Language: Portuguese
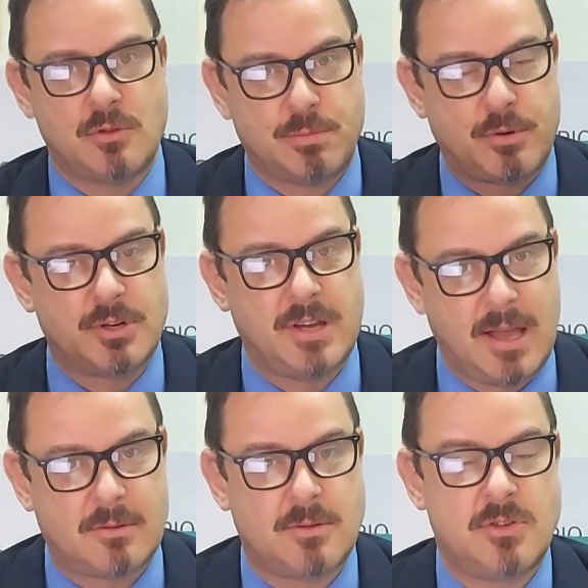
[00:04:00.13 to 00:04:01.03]
os
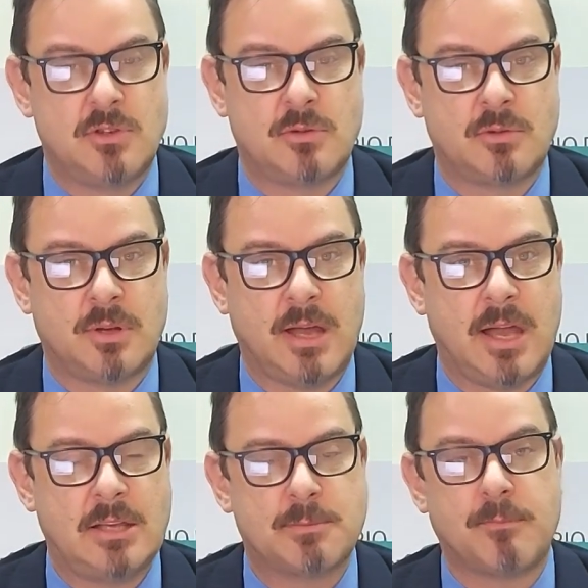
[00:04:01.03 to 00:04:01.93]
projetos
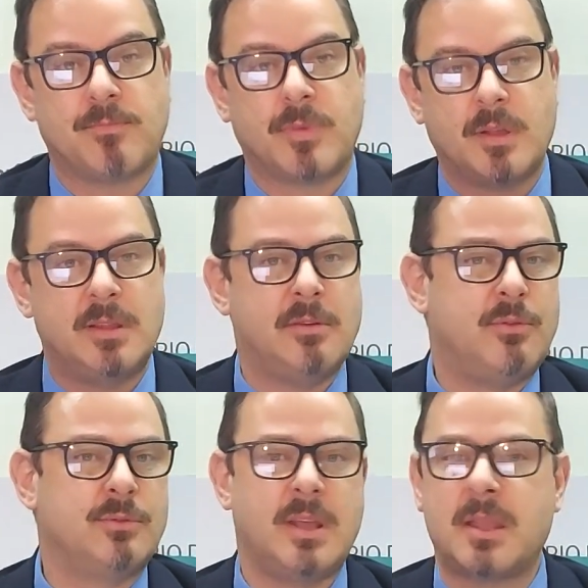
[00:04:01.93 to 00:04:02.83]
institucionais
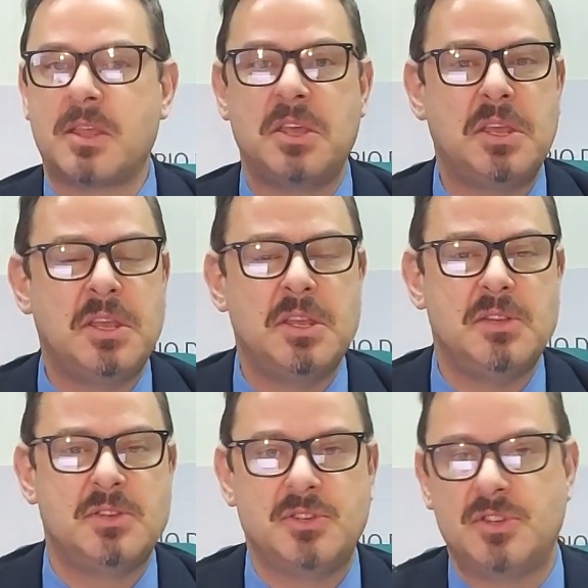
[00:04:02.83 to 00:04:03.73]
devam ter
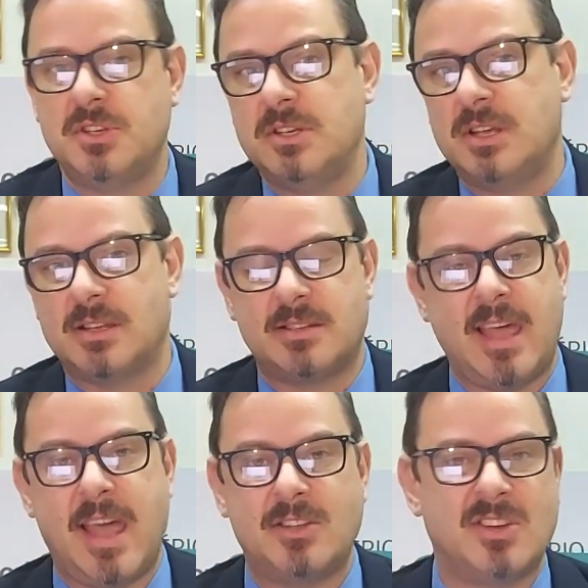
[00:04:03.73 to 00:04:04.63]
15 dias,
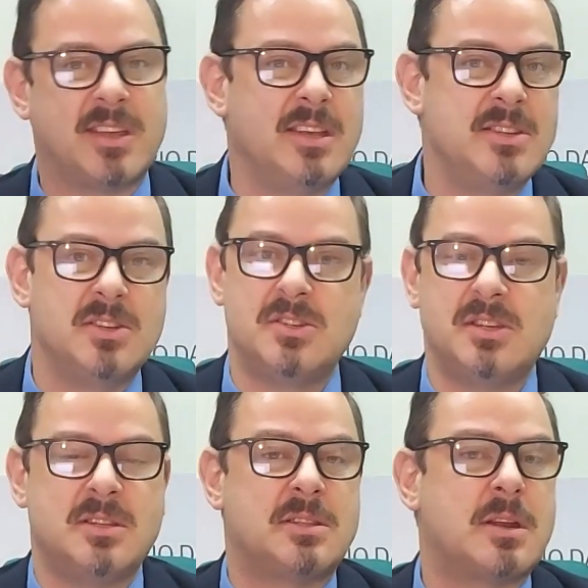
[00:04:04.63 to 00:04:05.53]
7 a 15 dias
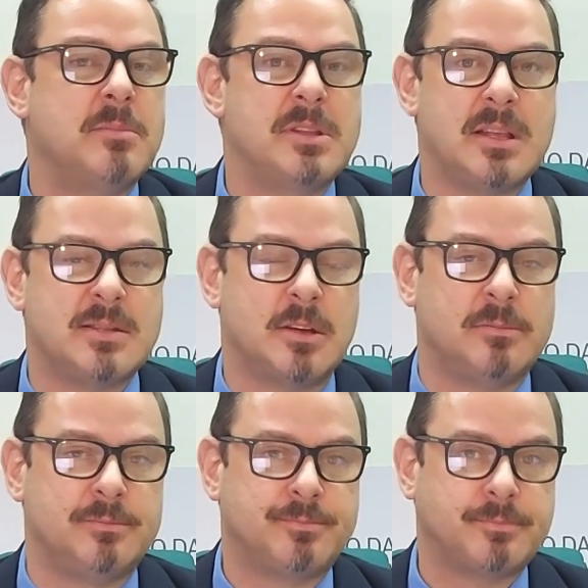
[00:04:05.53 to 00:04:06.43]
de tramitação.
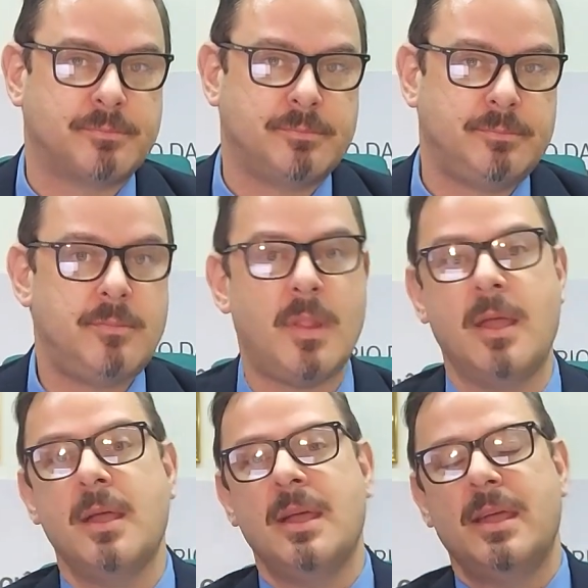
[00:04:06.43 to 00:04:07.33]

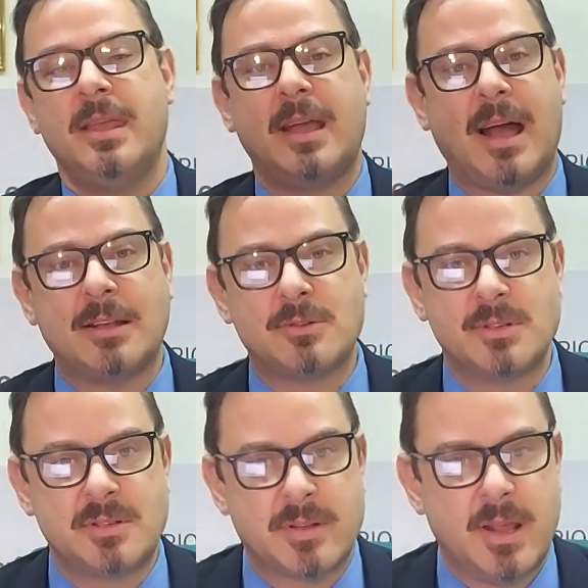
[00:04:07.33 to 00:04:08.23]
Em casos
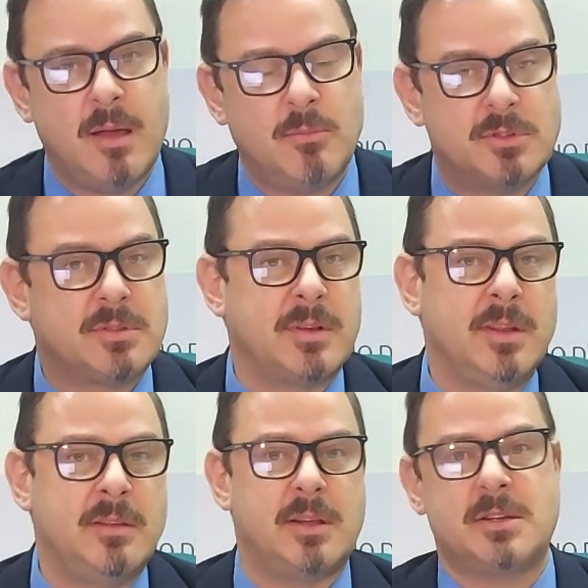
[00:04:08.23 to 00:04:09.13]
extremos,
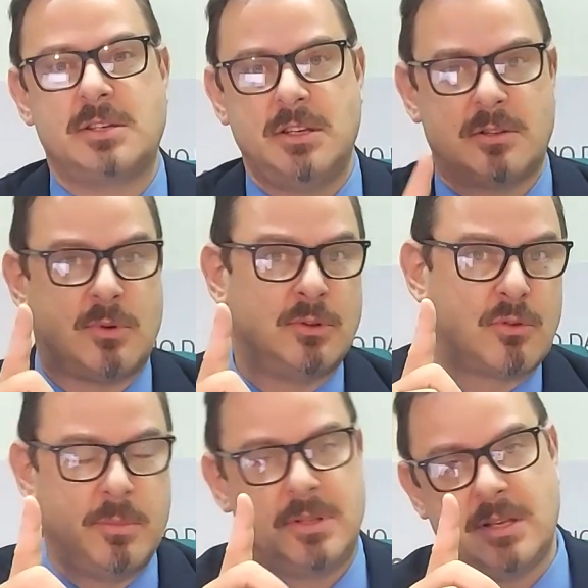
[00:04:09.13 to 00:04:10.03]
30 dias quando o
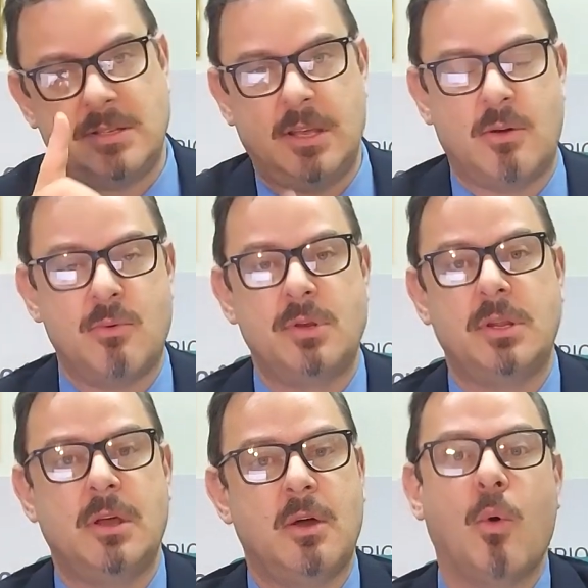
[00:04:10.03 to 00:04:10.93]
comitê se
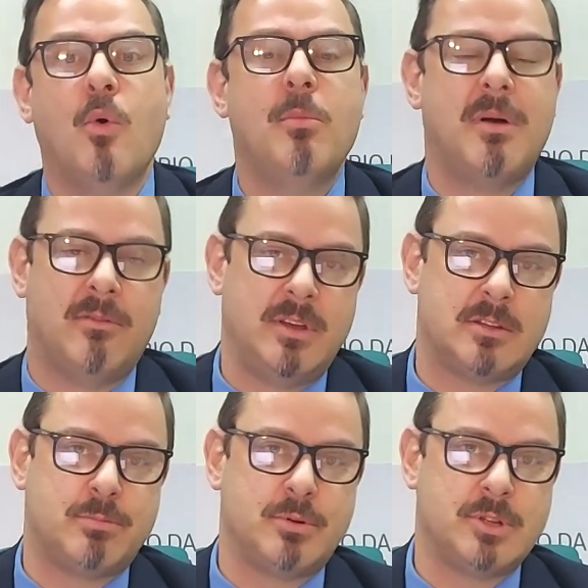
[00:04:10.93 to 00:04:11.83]
reúne uma vez
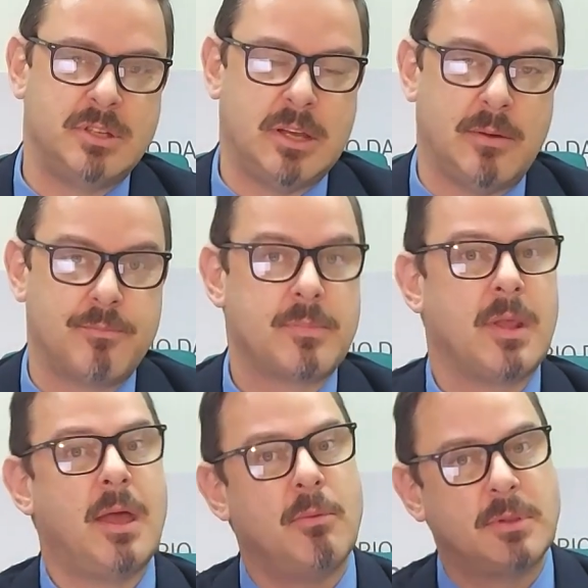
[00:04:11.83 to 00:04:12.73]
por dia.
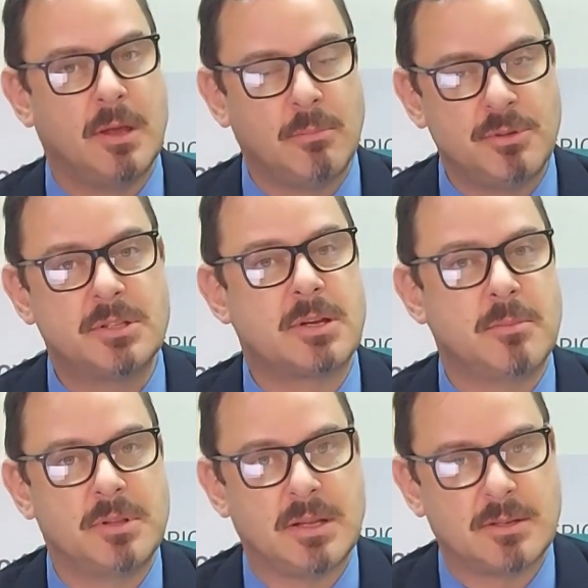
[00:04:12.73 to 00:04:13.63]
É o tempo de
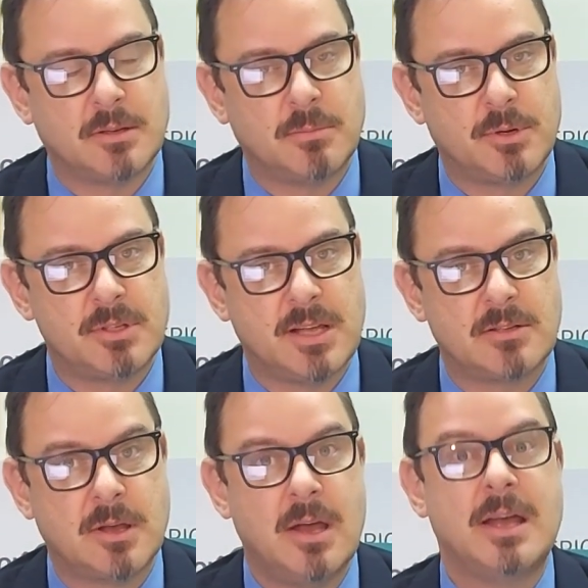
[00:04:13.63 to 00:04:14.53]
tramitação do processo.